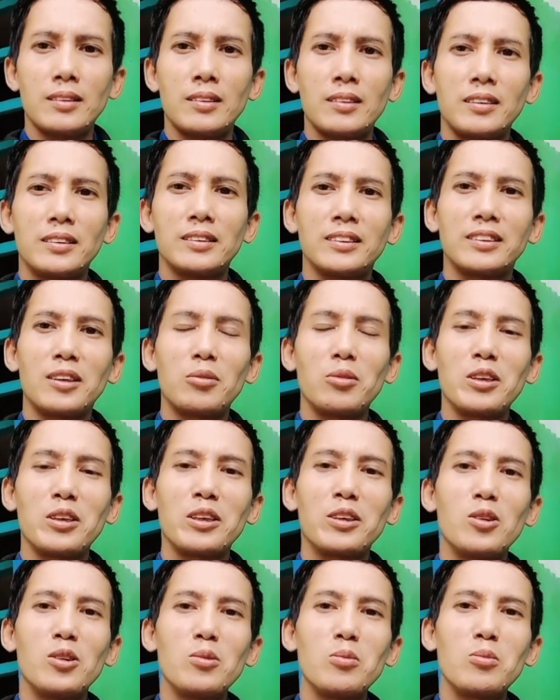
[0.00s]

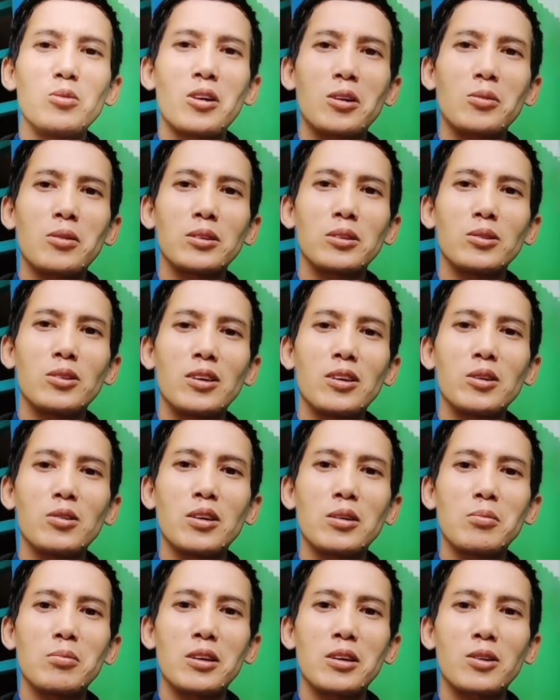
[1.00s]
Assalamualaikum warahmatullahi
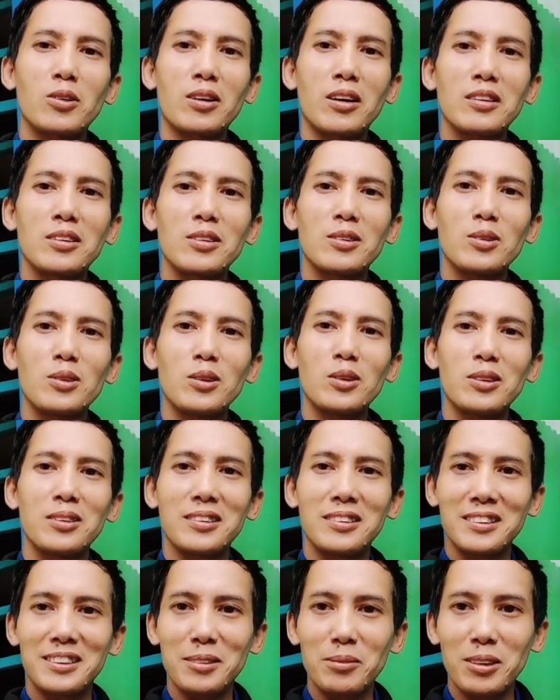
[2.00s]
wabarakatuh
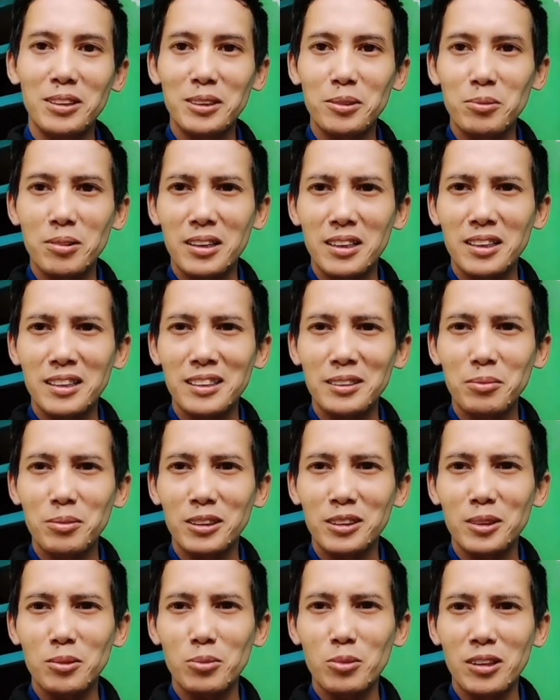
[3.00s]
Teman-teman
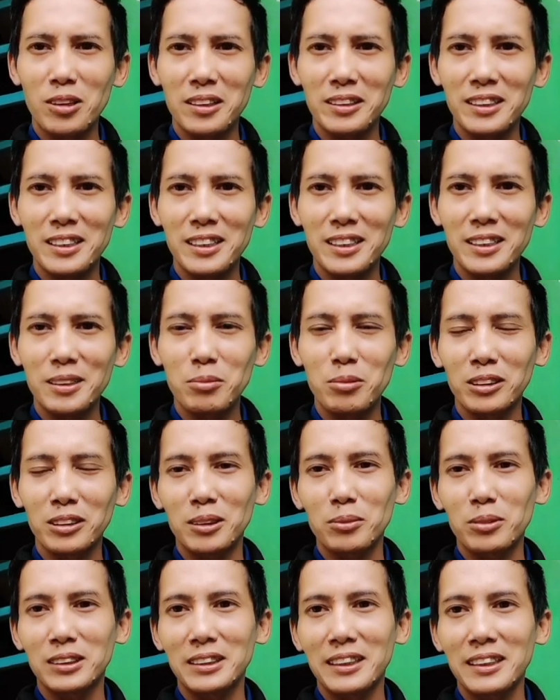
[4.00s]
bertemu lagi
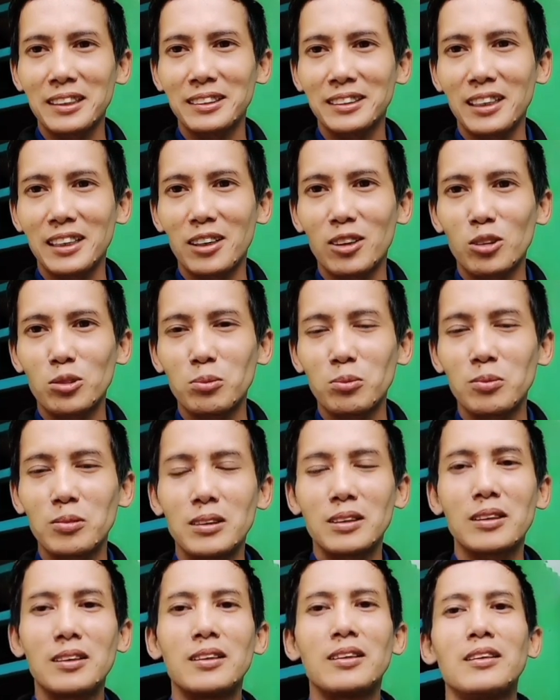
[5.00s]
bersama saya si Aom
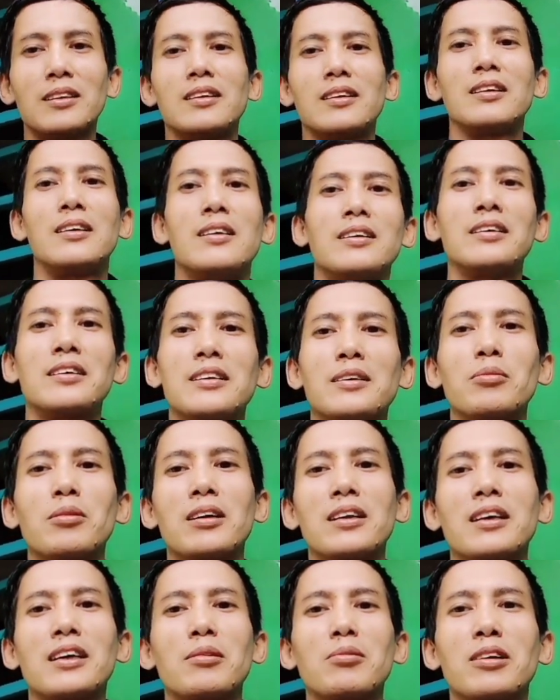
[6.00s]
Gimana
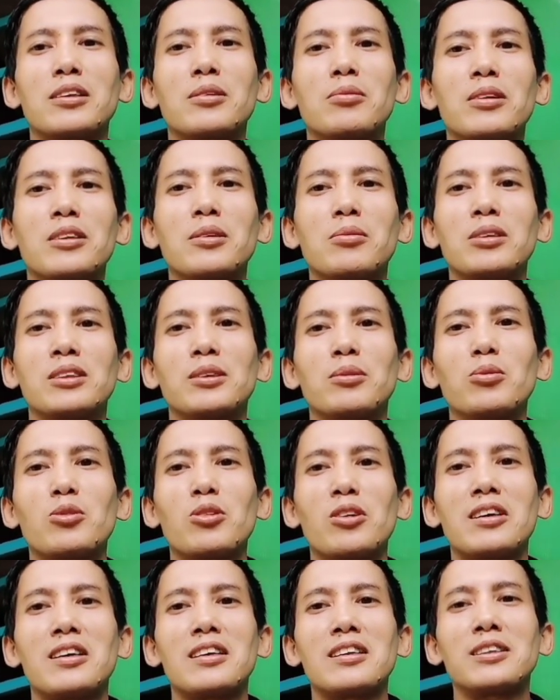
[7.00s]
kabar teman-teman
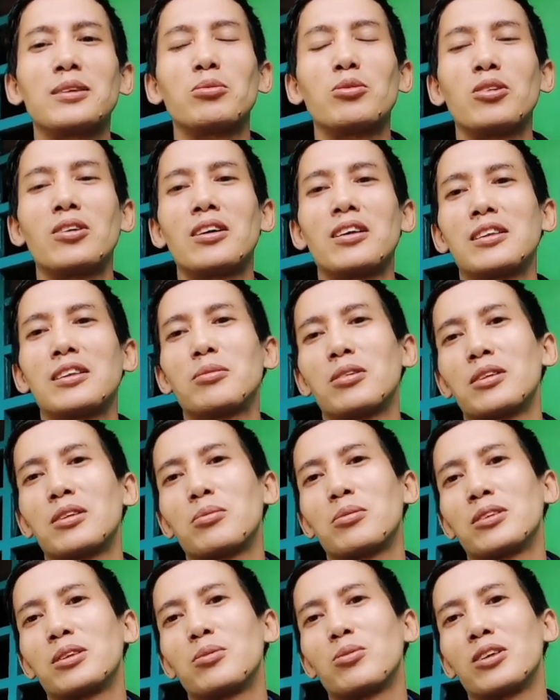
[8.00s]
semua Semoga
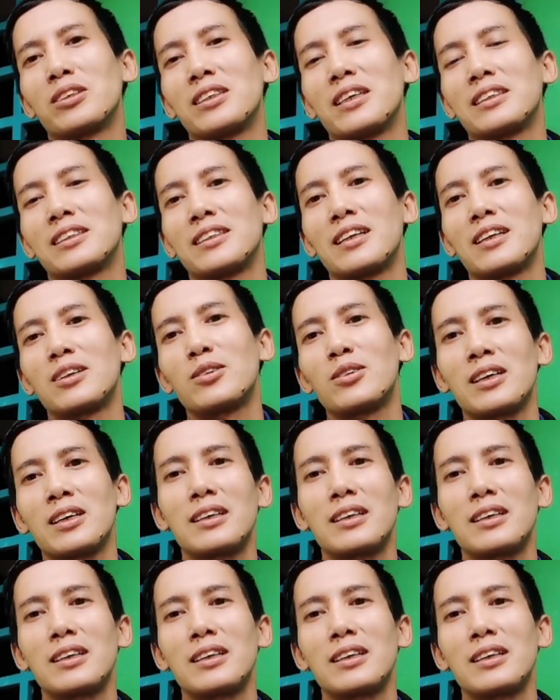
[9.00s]
teman-teman semua sehat selalu ya